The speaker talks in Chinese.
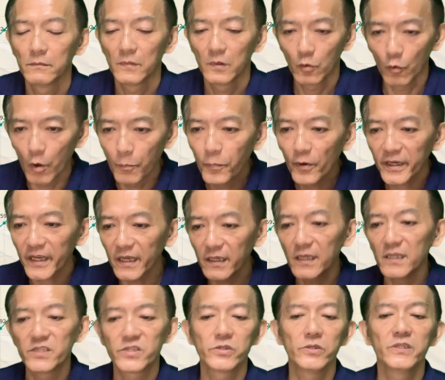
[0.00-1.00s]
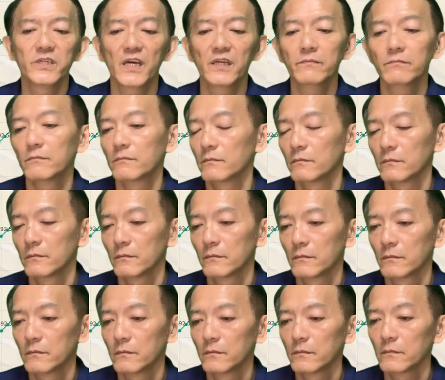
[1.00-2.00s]
我不给你时间，
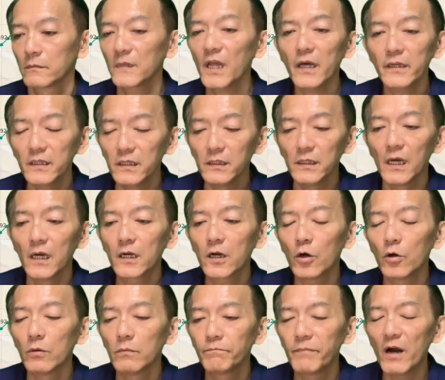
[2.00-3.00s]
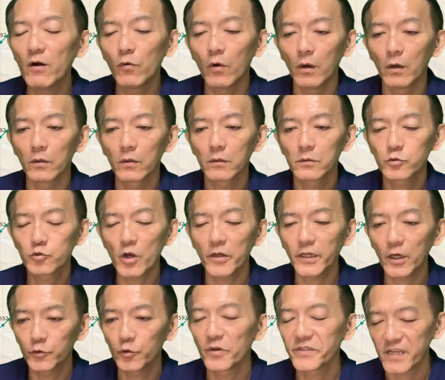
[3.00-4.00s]
那你能够帮我赚
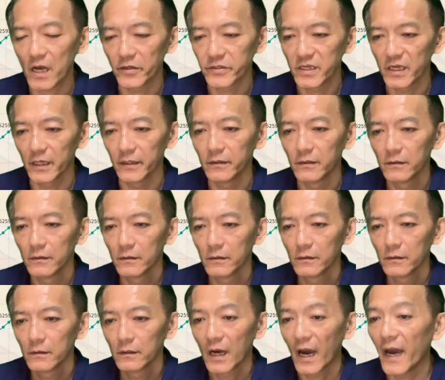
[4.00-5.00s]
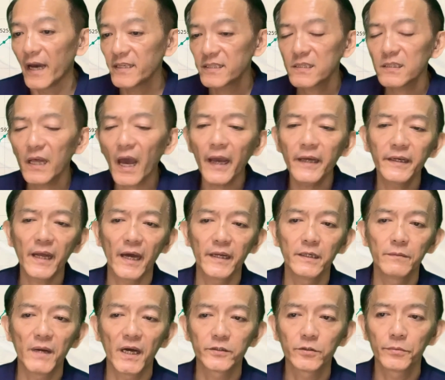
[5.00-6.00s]
到多少钱，还是太难
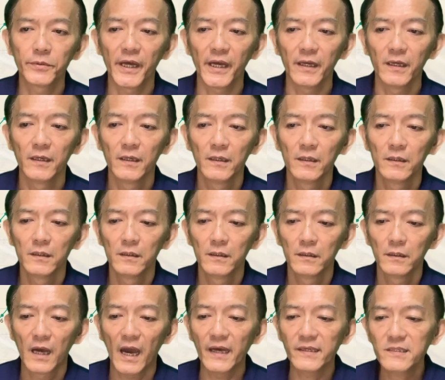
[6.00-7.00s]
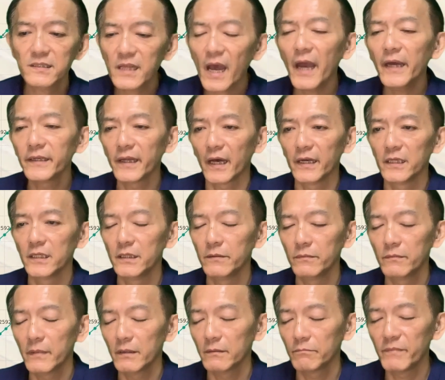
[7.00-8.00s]
了嘛，对不对？还是太难了，你
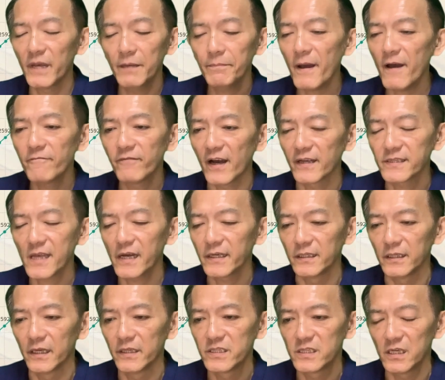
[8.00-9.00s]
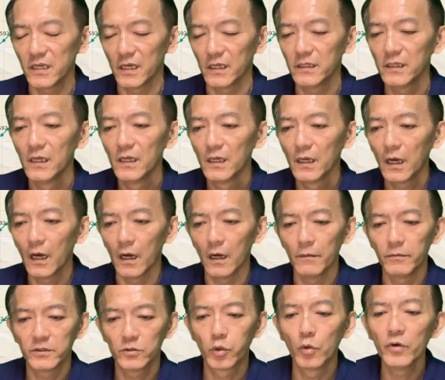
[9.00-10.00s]
没办法让你的钱
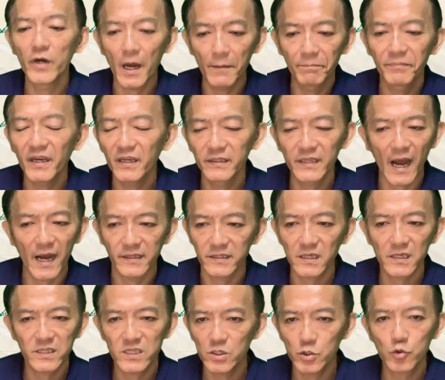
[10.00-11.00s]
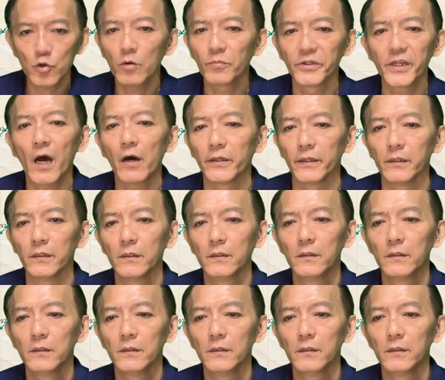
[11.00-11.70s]
呃突然变大，这个是做不到的，